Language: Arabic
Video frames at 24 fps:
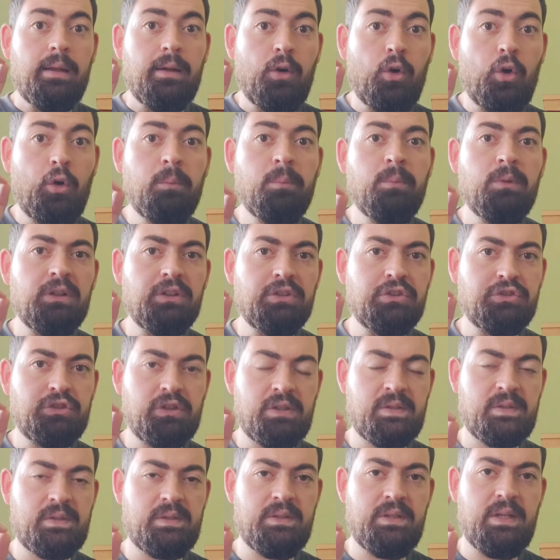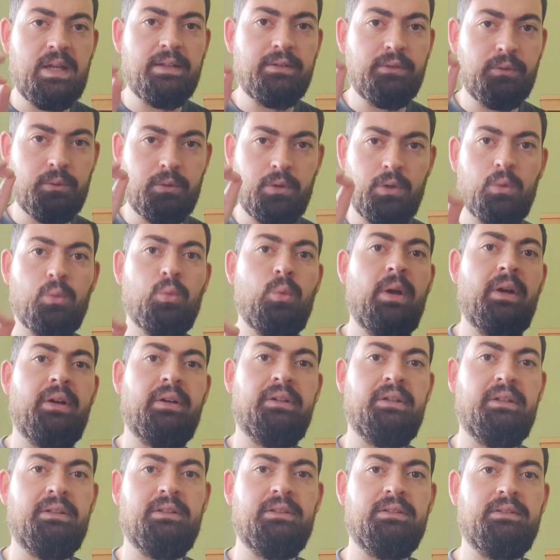عمق الشخصيات
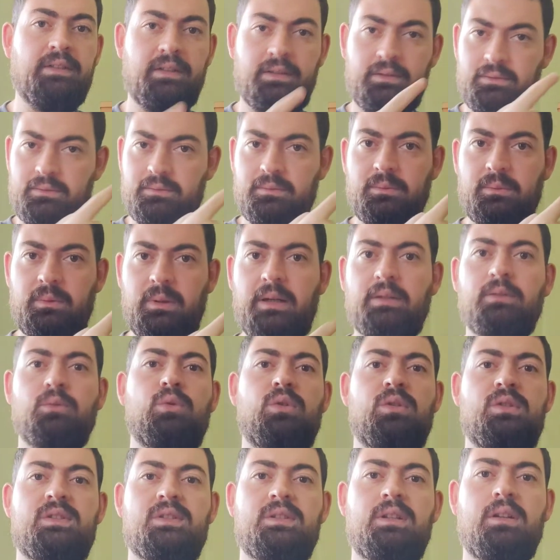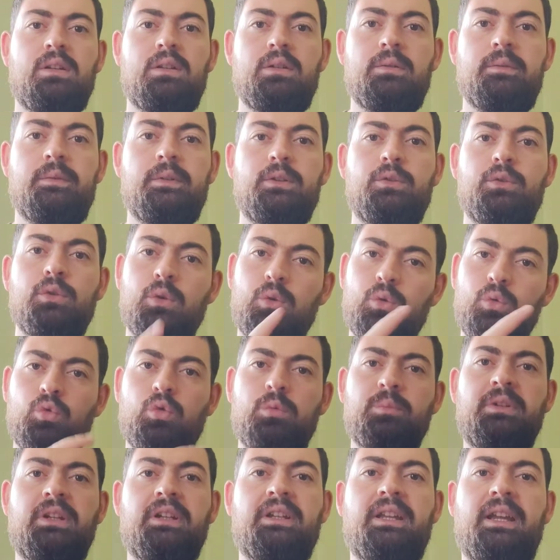وواقعيتها خلونا نستعرض الفيديو
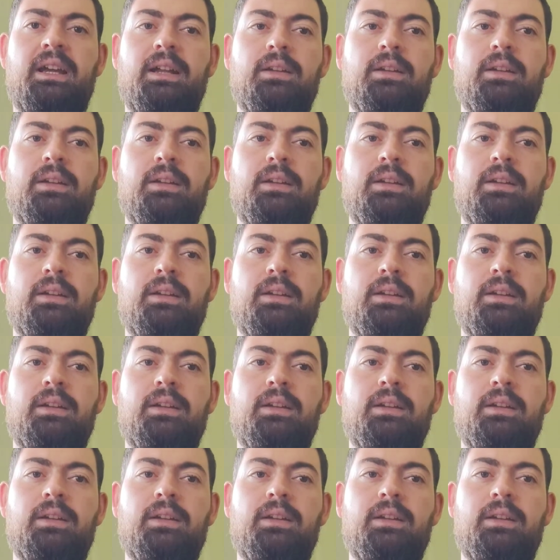وبنحكي